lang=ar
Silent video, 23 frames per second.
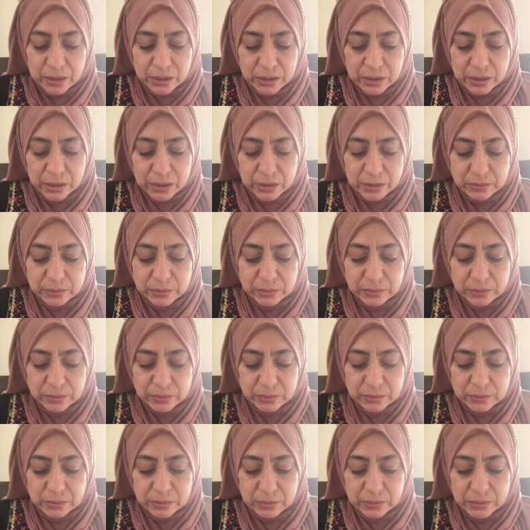آه،
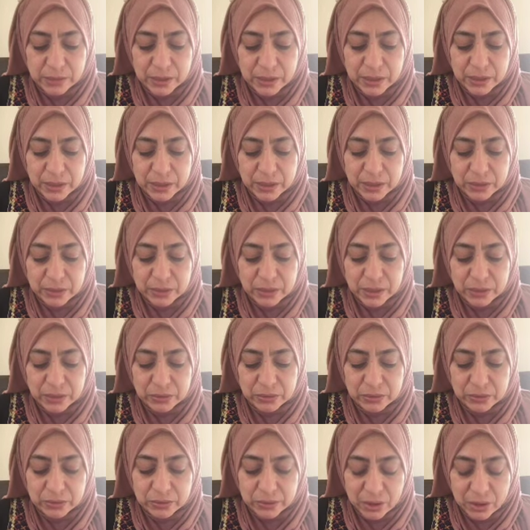ما
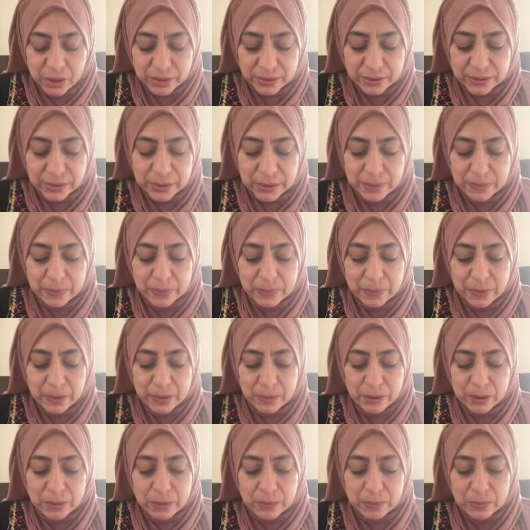صدقت
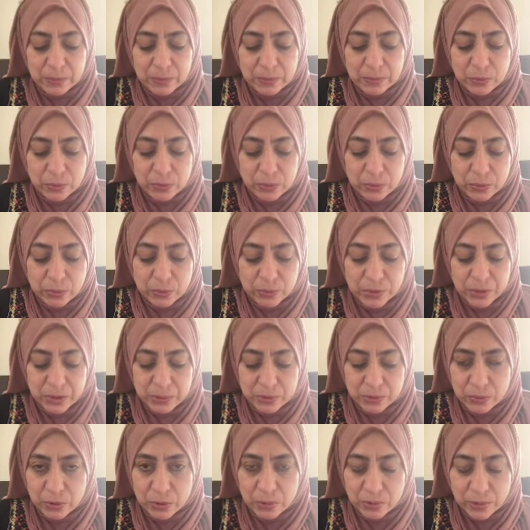لما امي
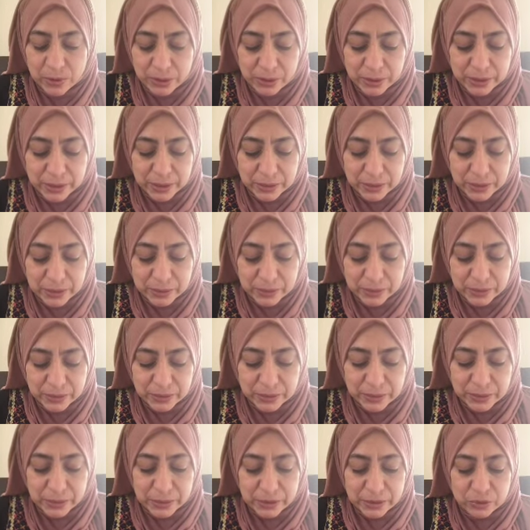ماما
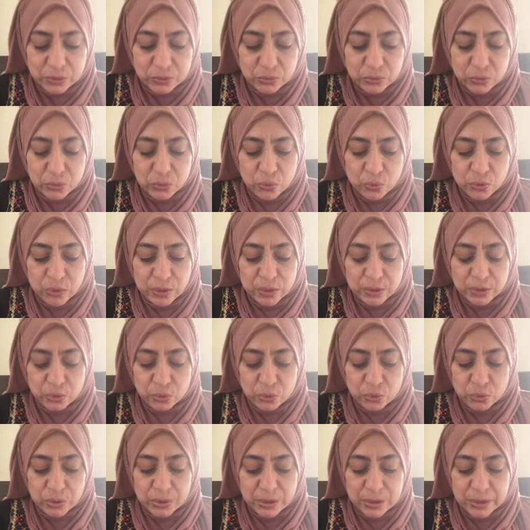كلمتني تقول
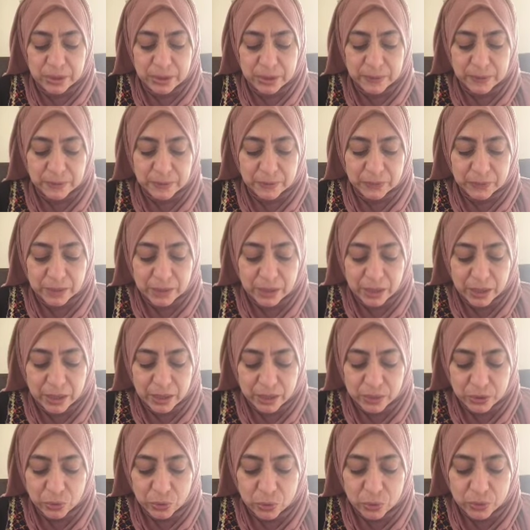تقول لي
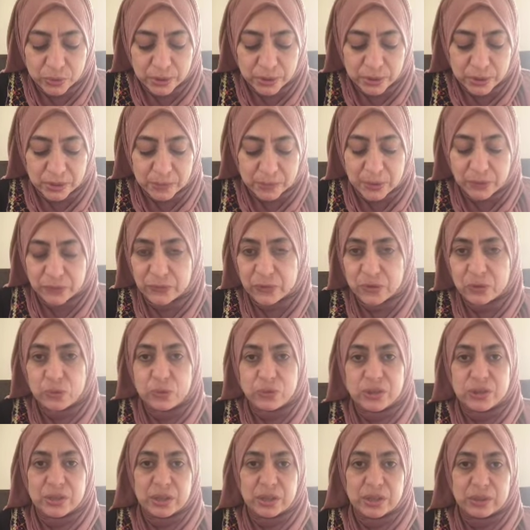اخوكي ما
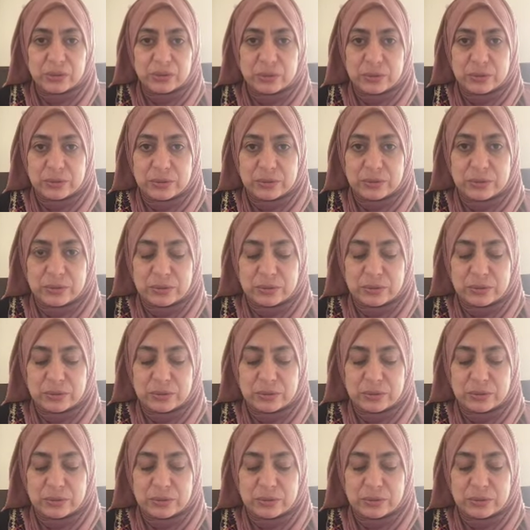فيهوش سرطان